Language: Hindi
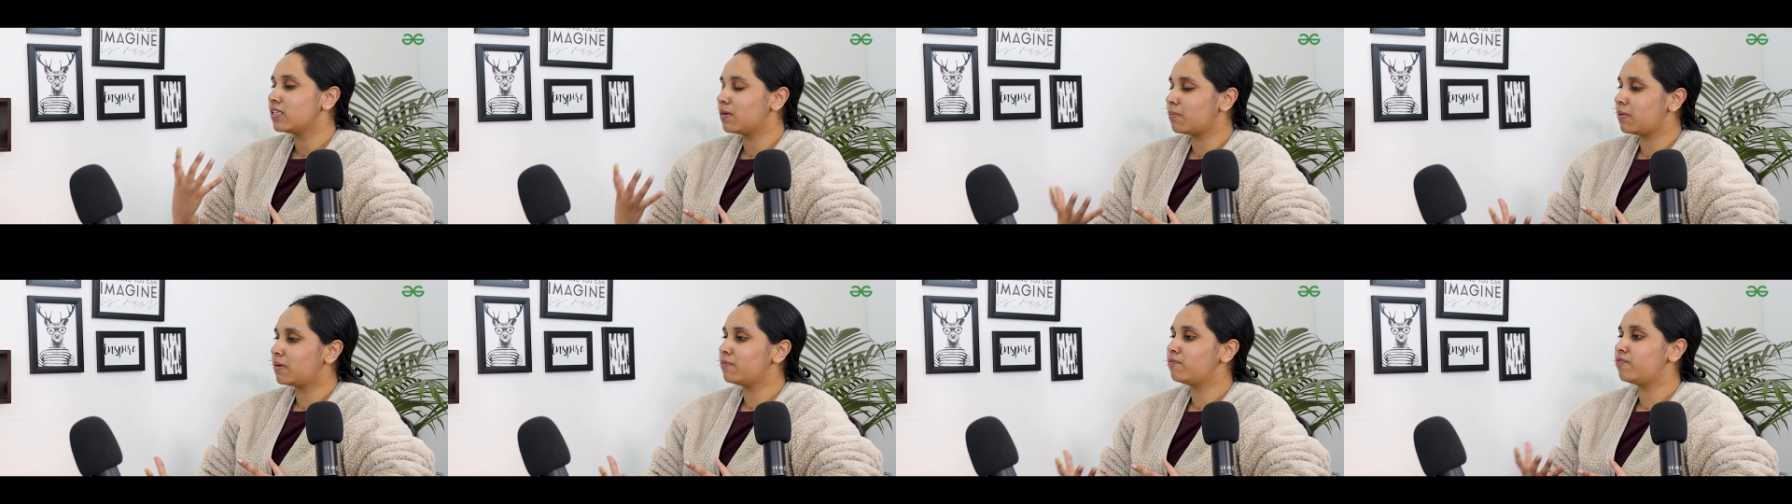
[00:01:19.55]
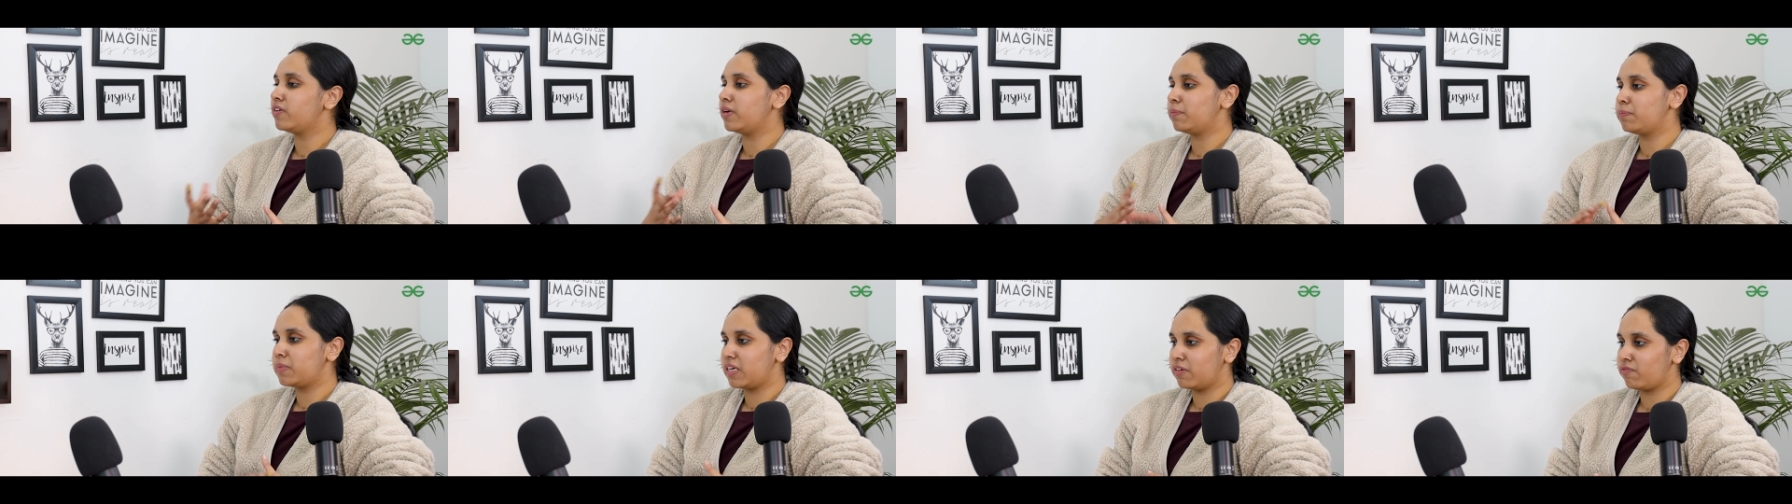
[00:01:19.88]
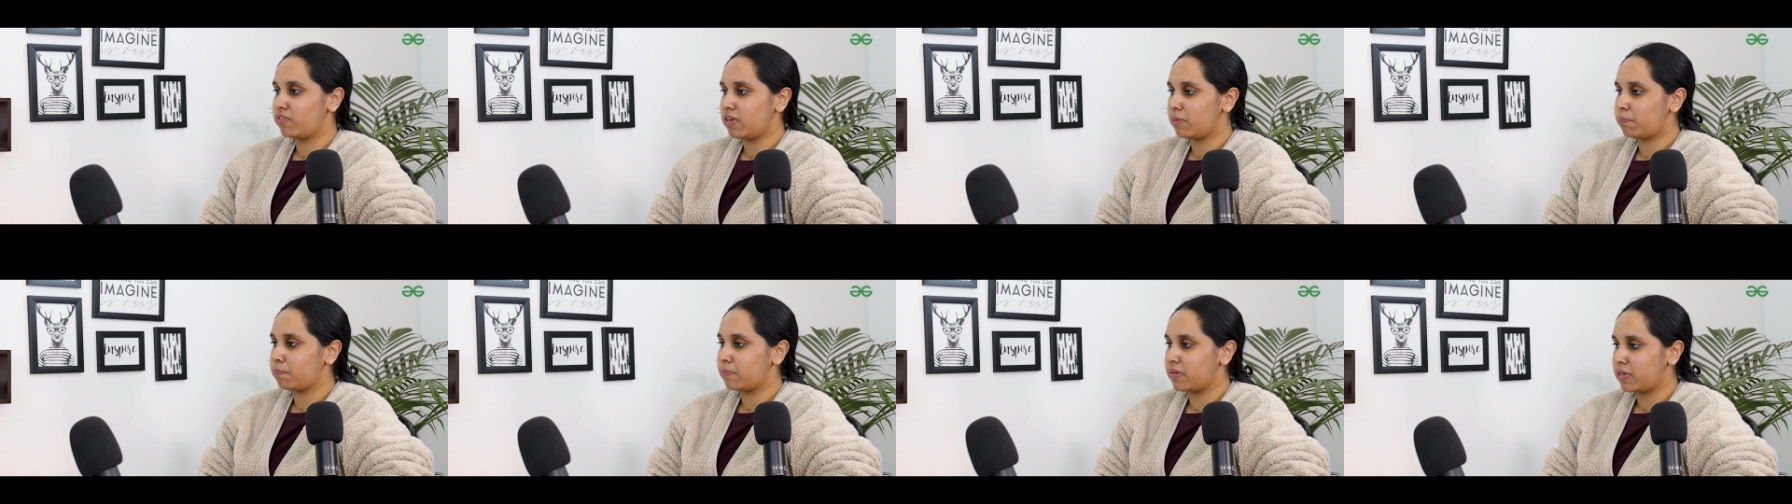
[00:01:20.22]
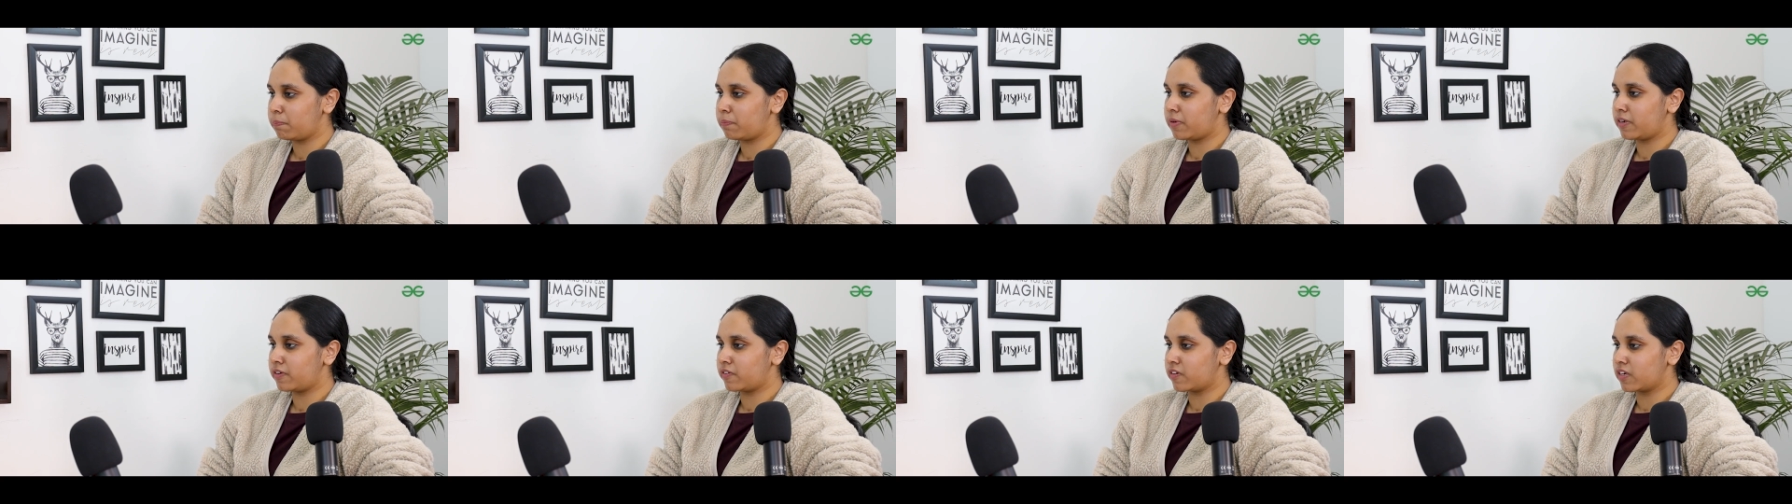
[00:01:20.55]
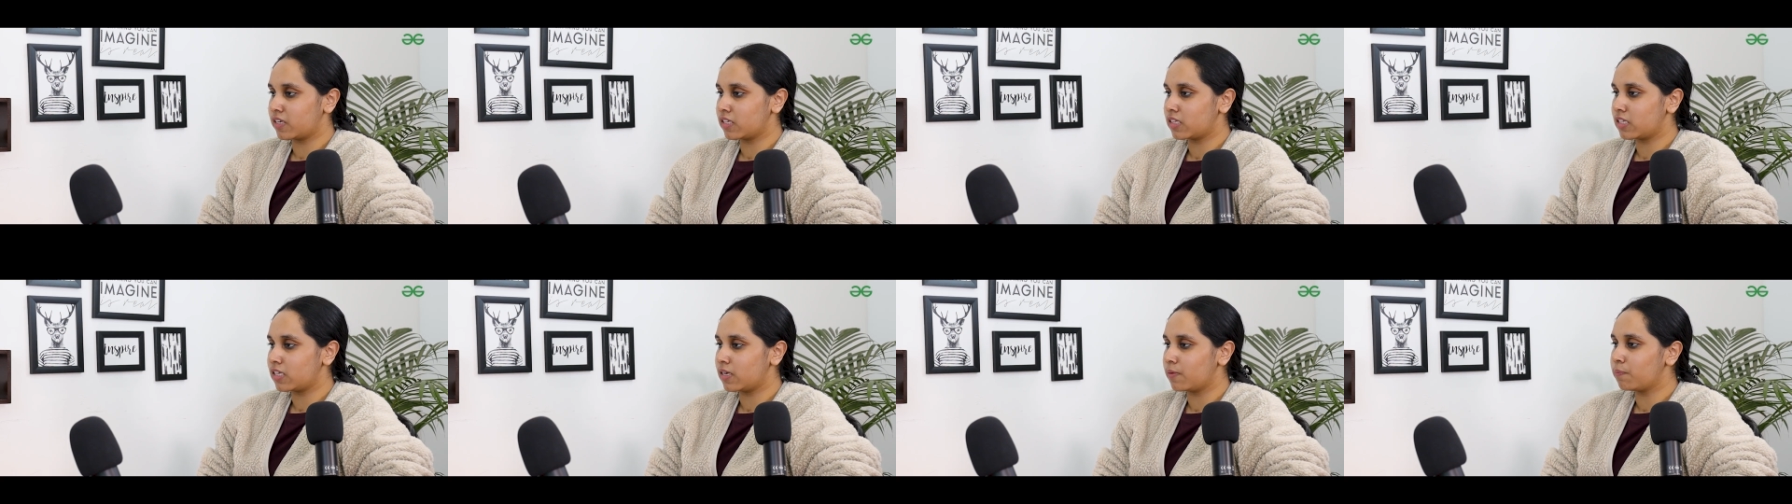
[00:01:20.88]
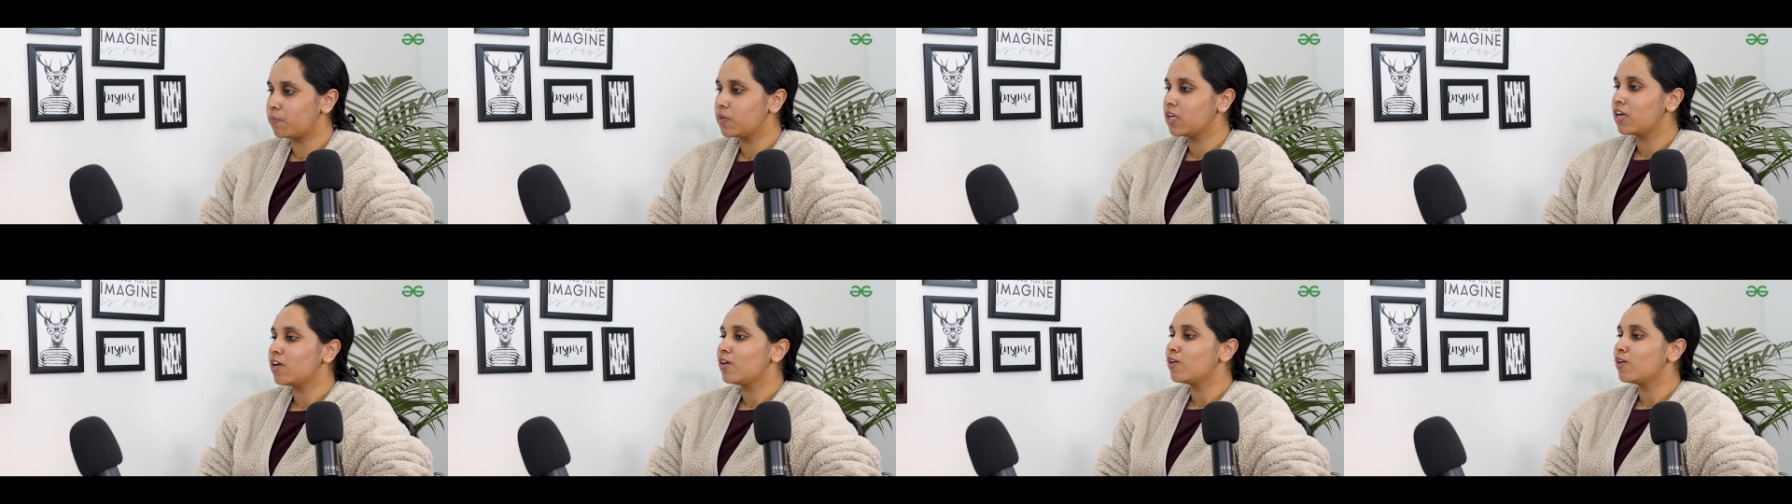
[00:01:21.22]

तब आप वेब डेवलपमेंट पढ़ रहे थे